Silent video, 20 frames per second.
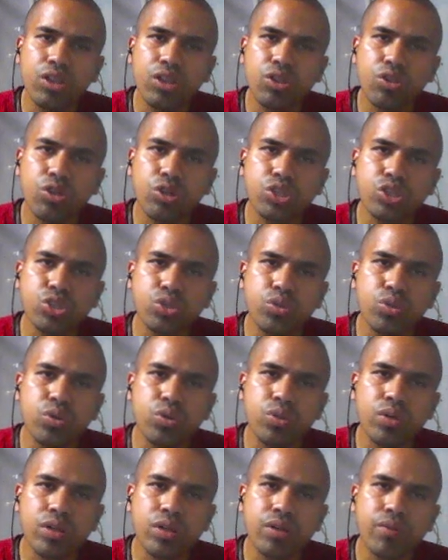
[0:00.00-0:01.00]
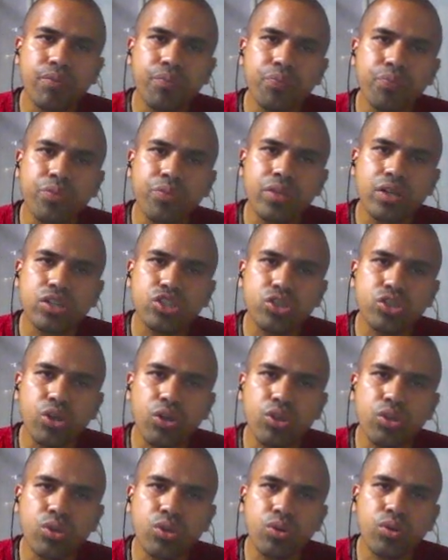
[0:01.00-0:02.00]
দশক
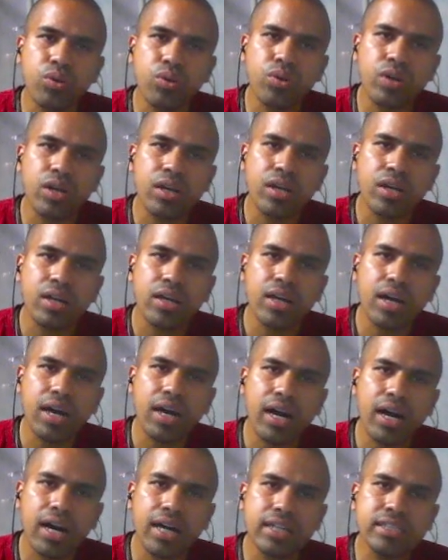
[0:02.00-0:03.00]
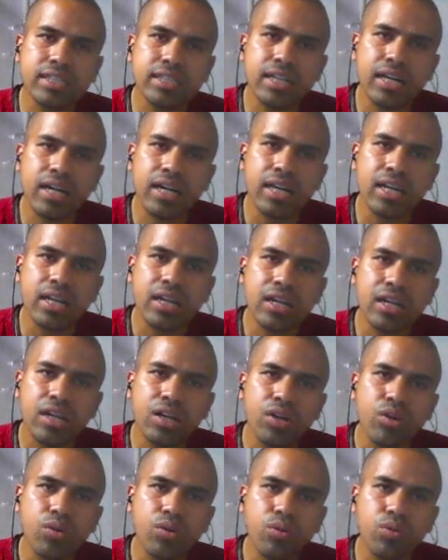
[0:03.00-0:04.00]
শতক হাজার
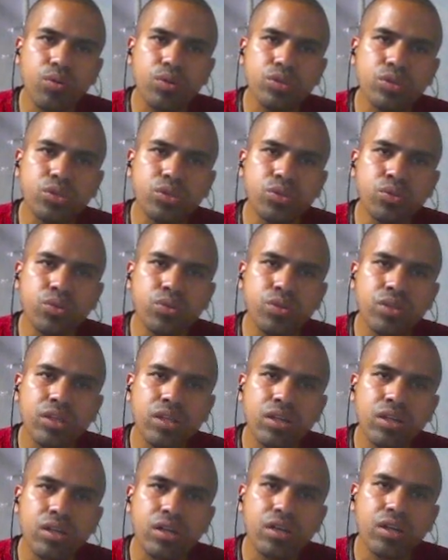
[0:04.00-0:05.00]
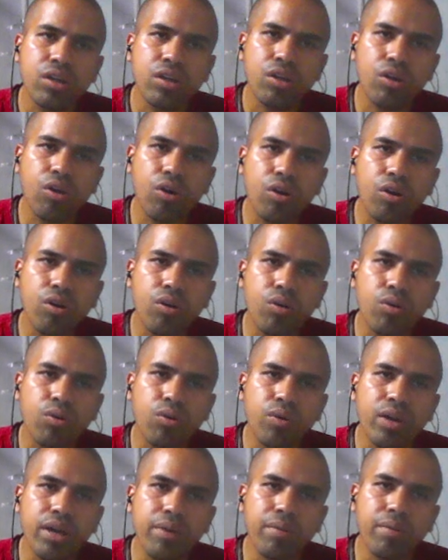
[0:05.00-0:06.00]
অযুত লক্ষ
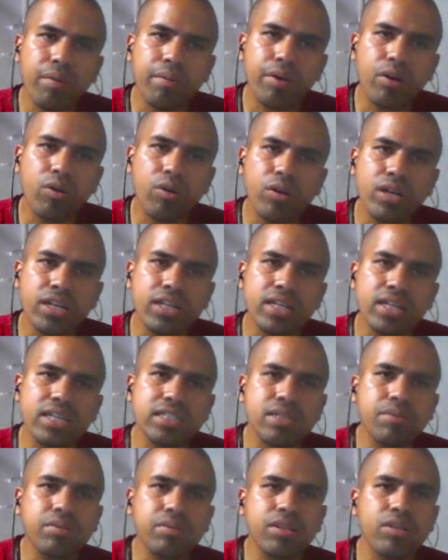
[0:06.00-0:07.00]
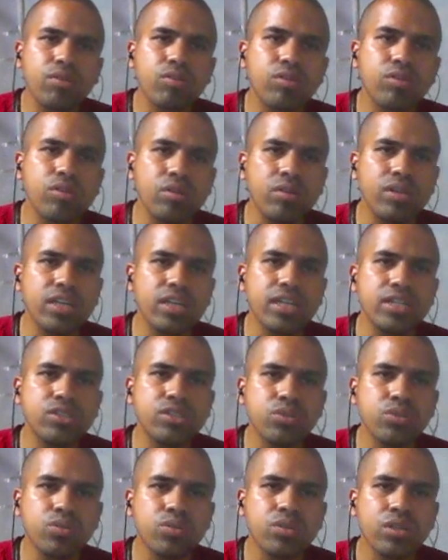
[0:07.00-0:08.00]
এইভাবে কন্টিনিউয়াস আমাদের হতো
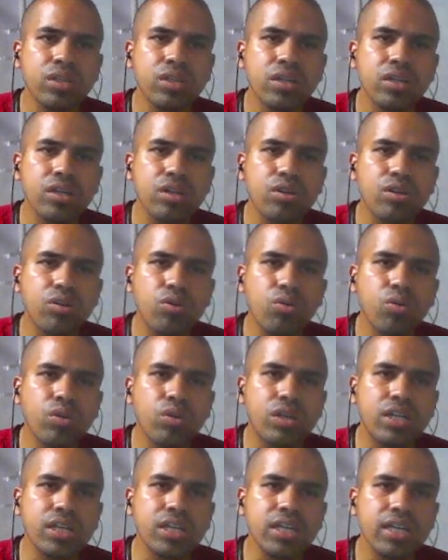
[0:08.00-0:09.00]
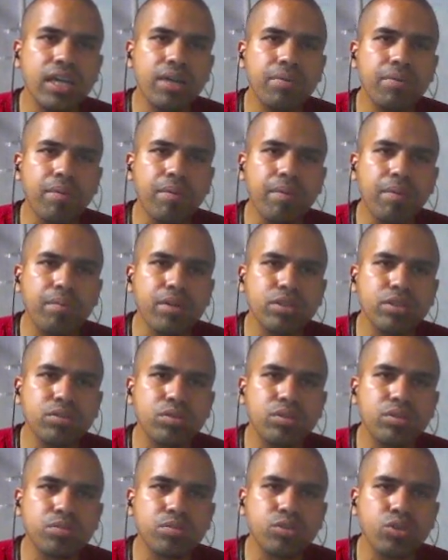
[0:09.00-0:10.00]
নিযুত কোটি এইভাবে আমরা
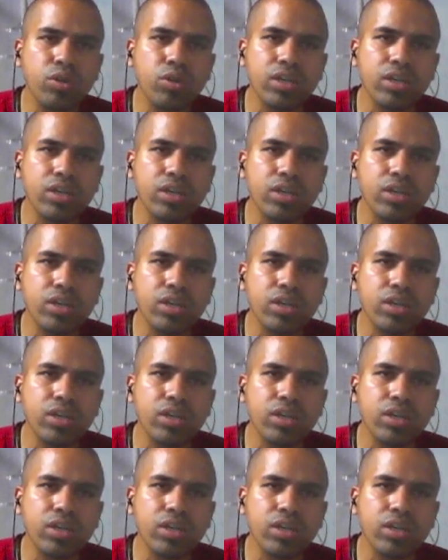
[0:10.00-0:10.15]
চলে